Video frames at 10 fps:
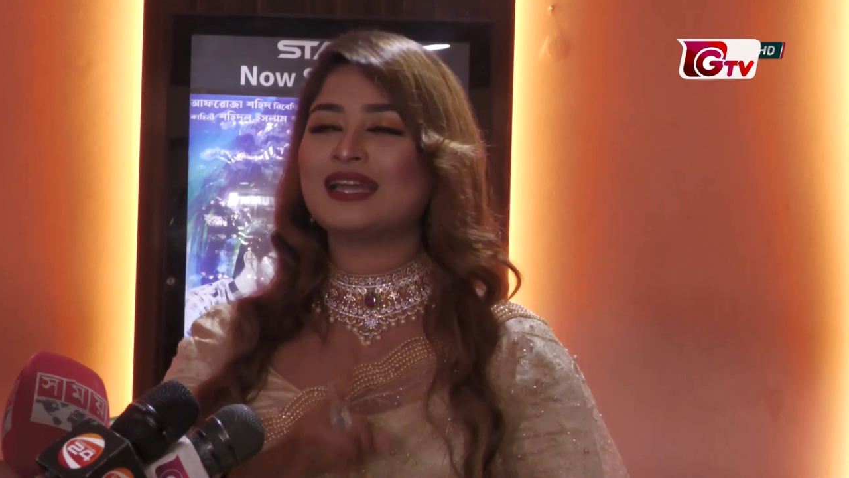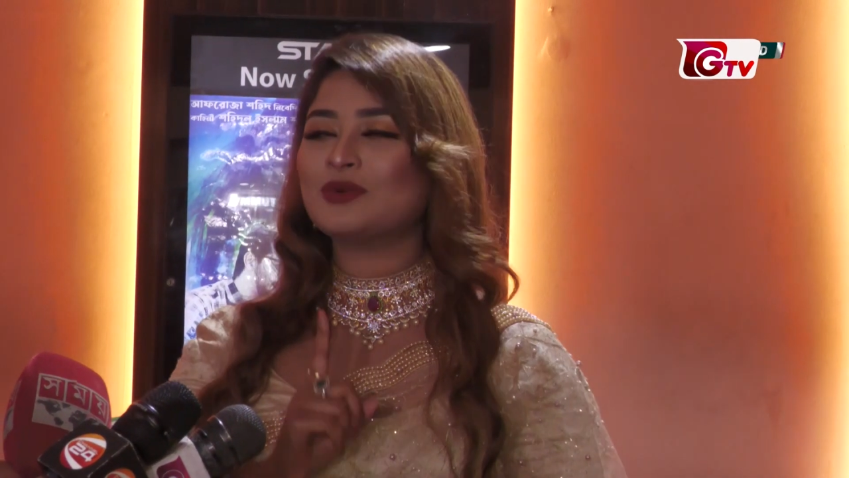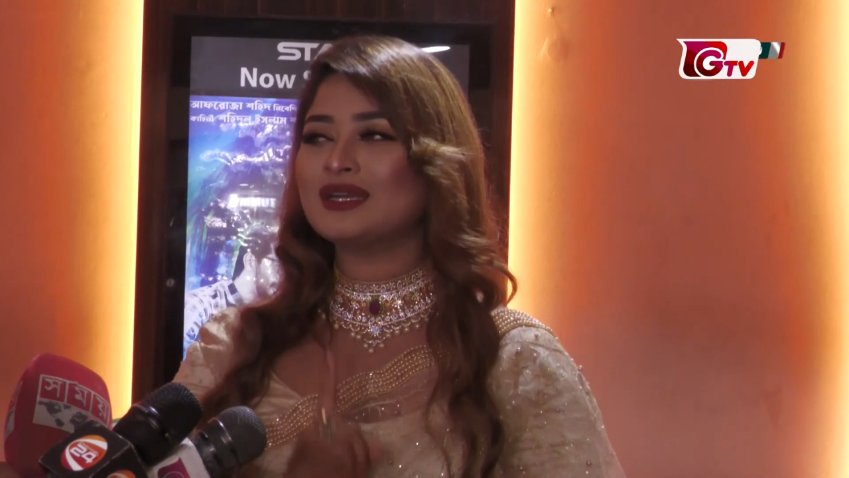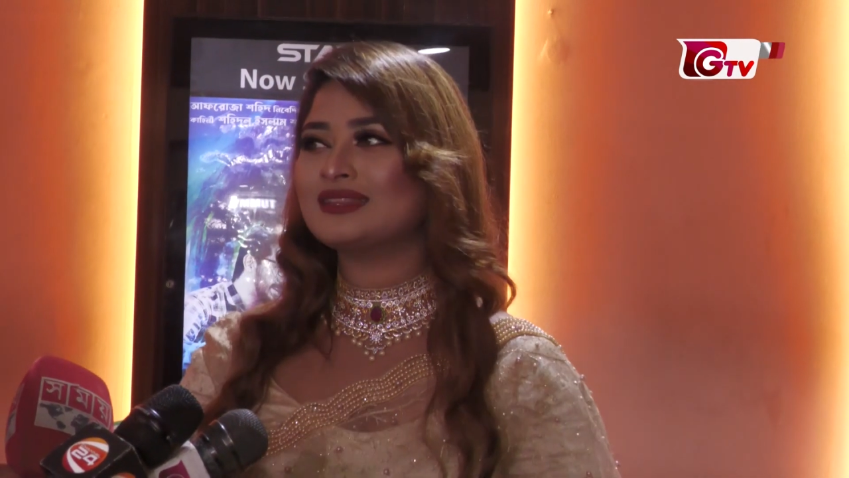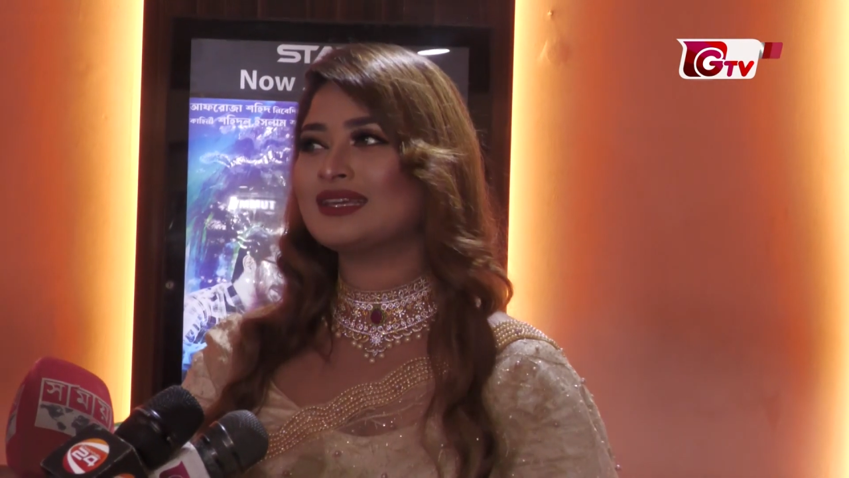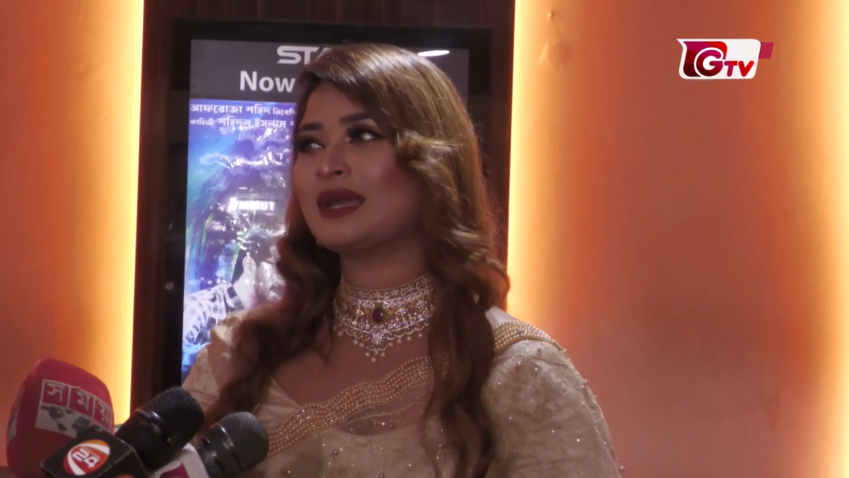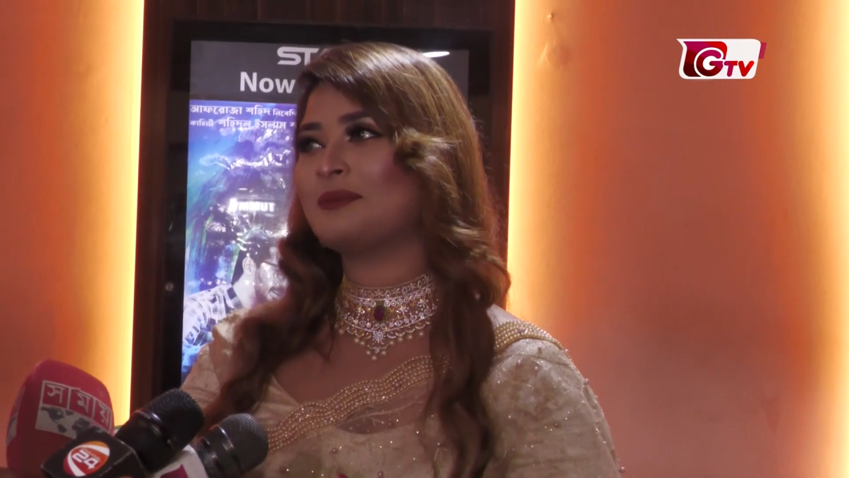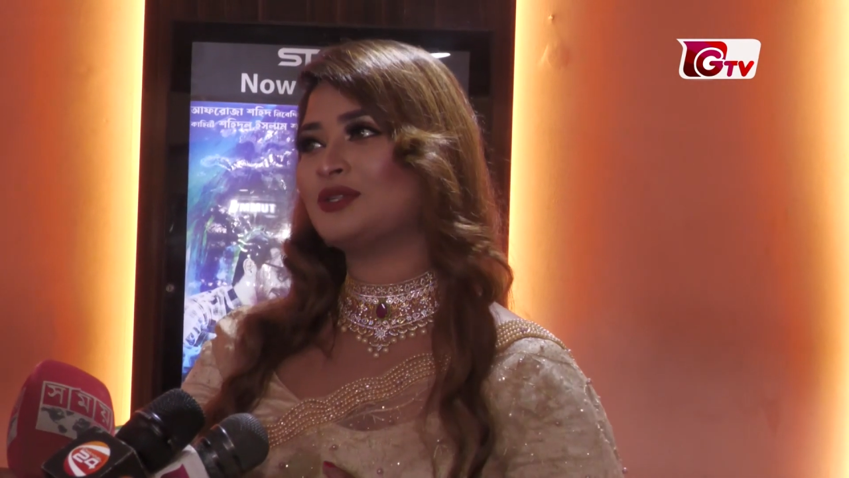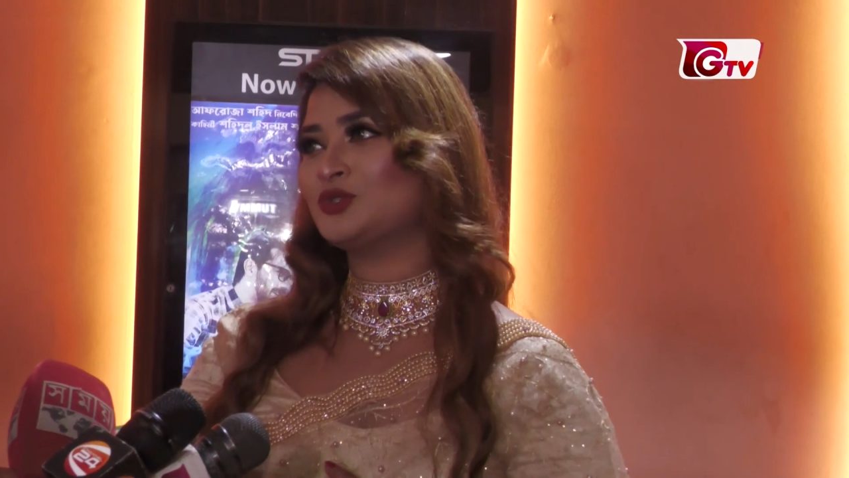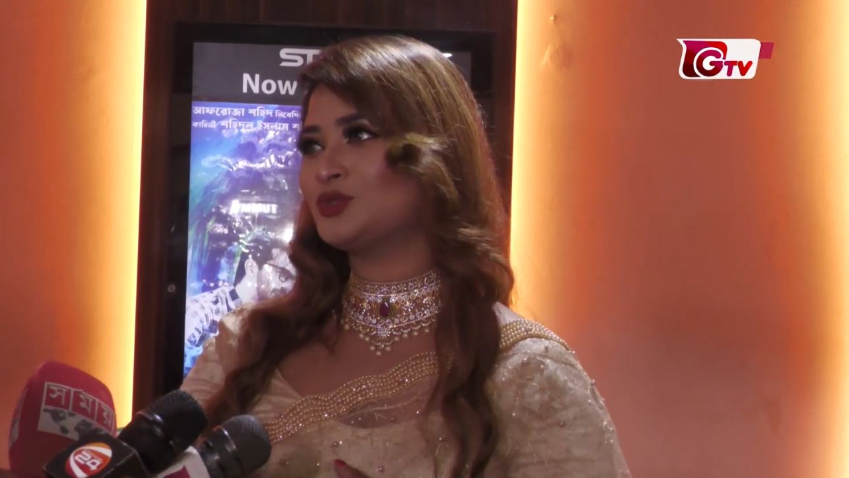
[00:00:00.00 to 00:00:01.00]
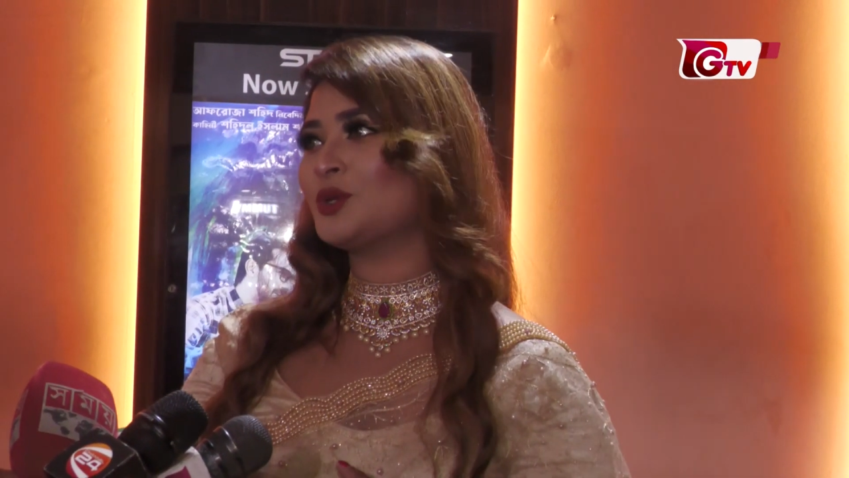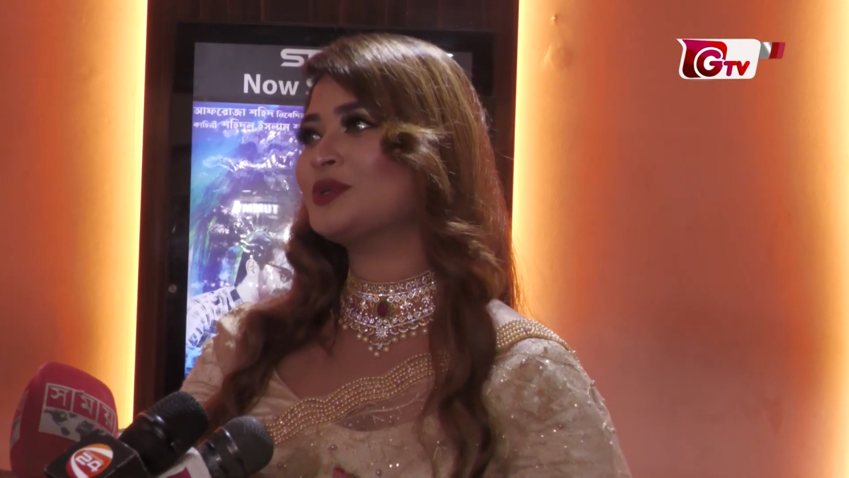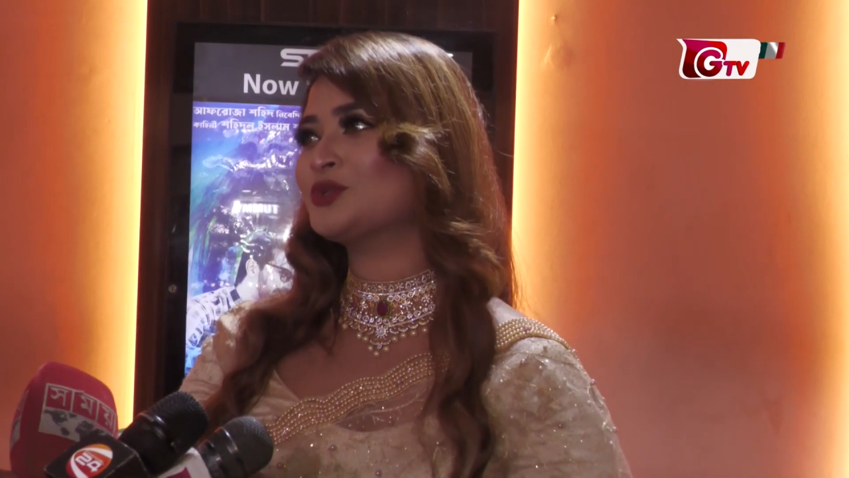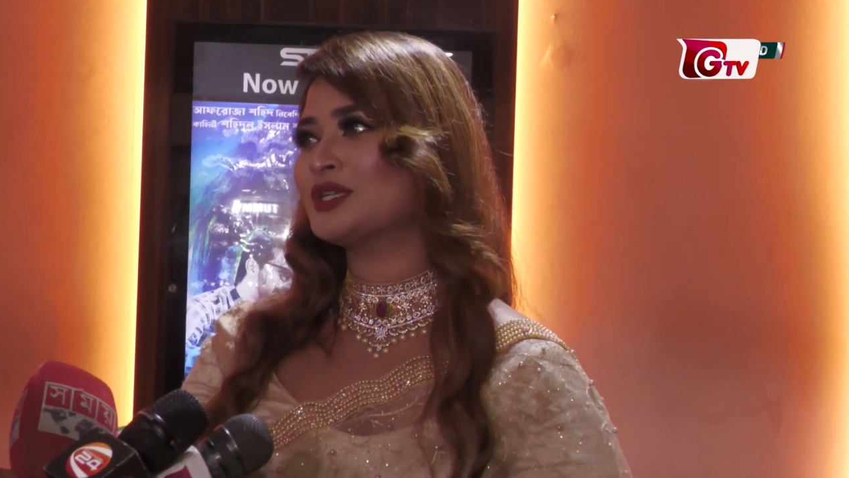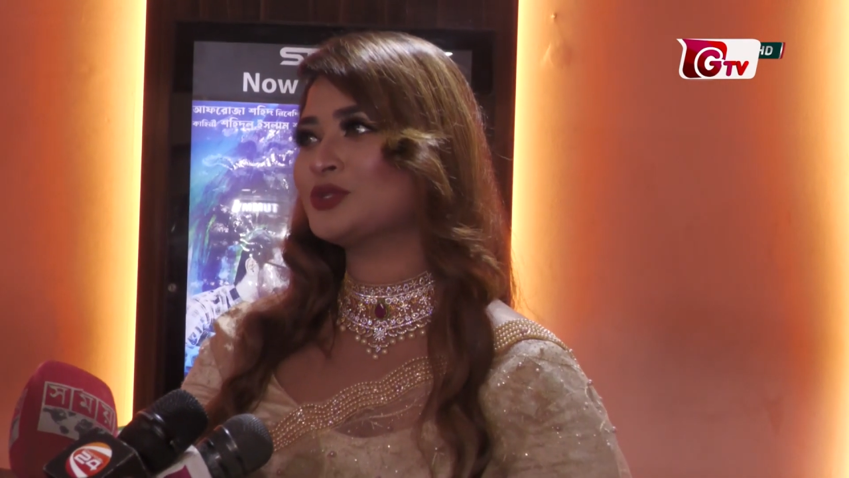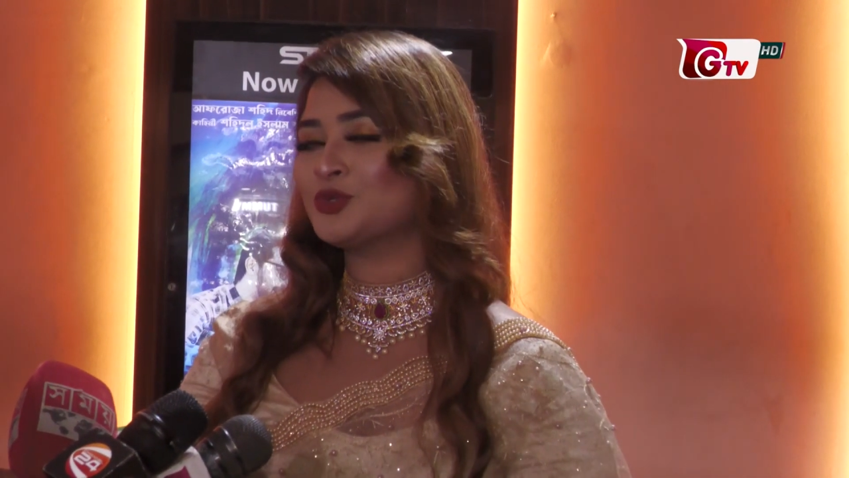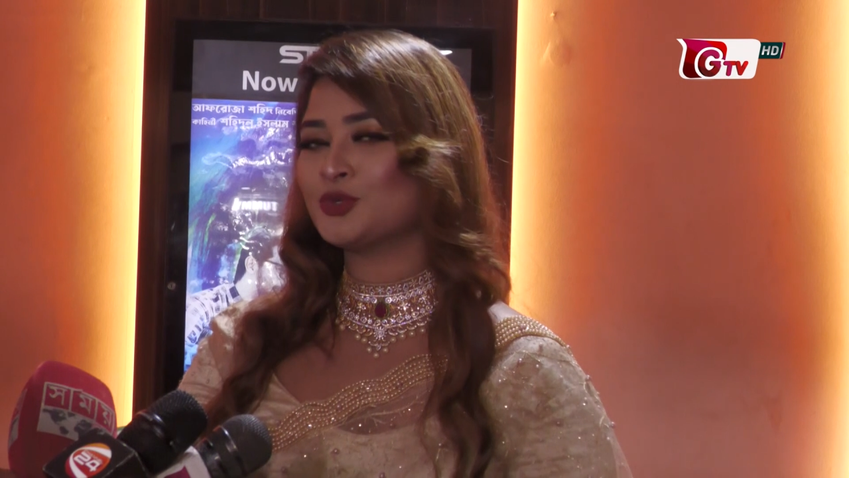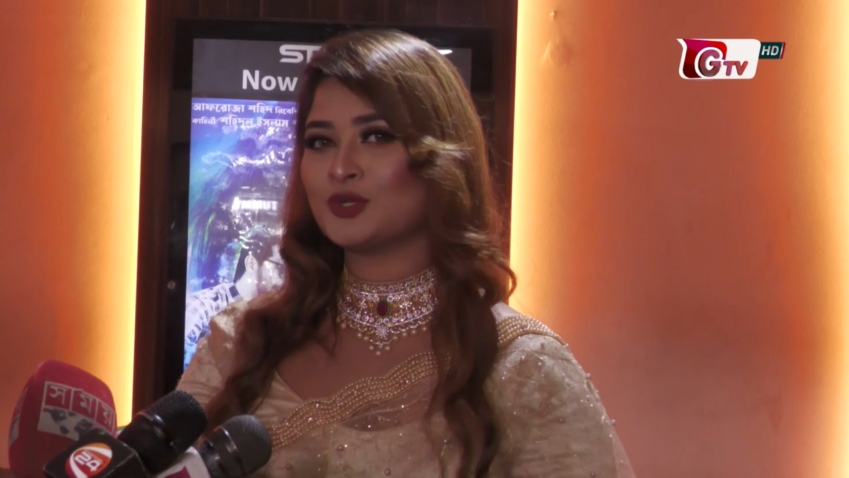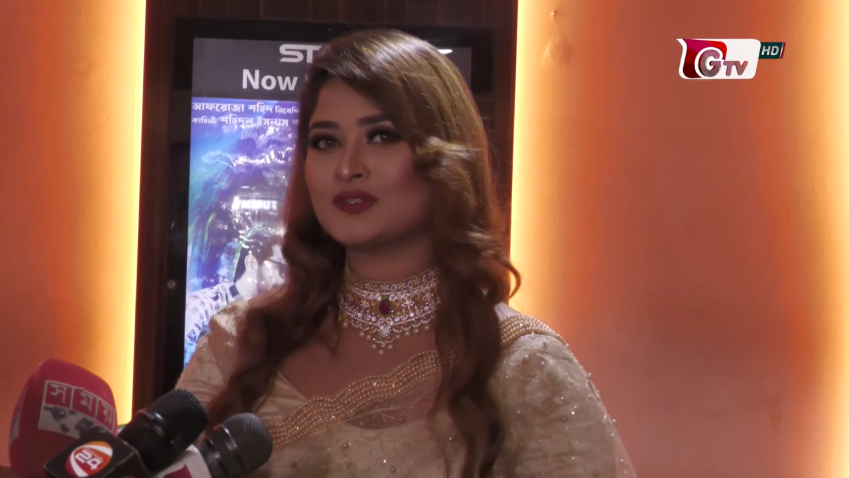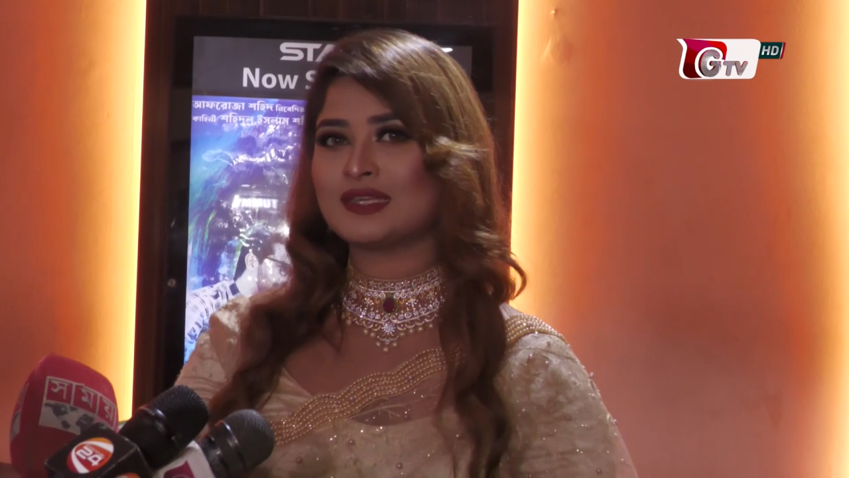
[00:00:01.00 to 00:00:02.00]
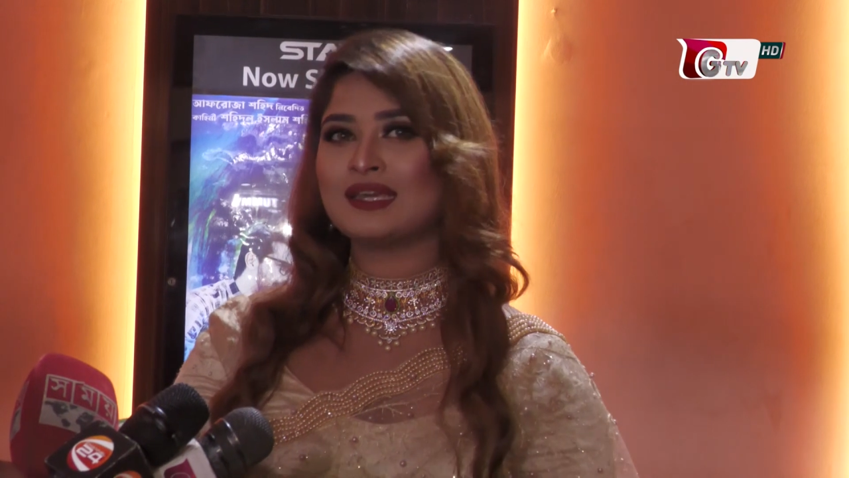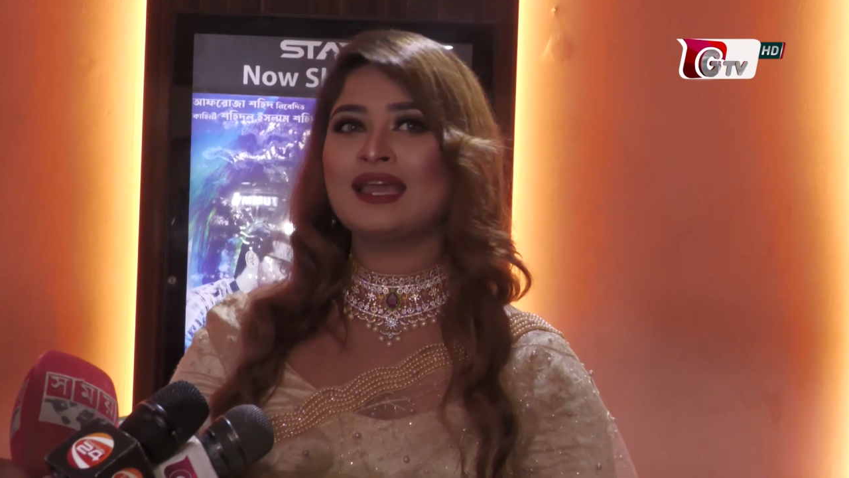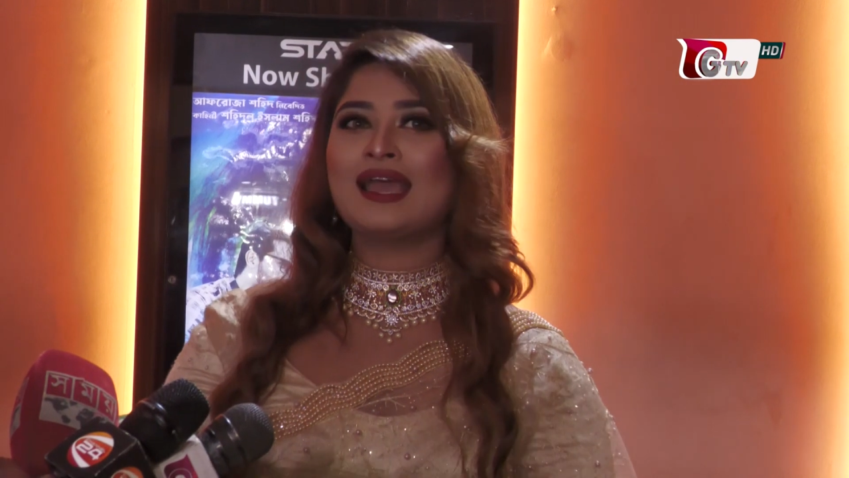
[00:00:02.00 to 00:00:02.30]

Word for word: জানুয়ারি থেকে আমার ছবি শুটিং শুরু হয়েছে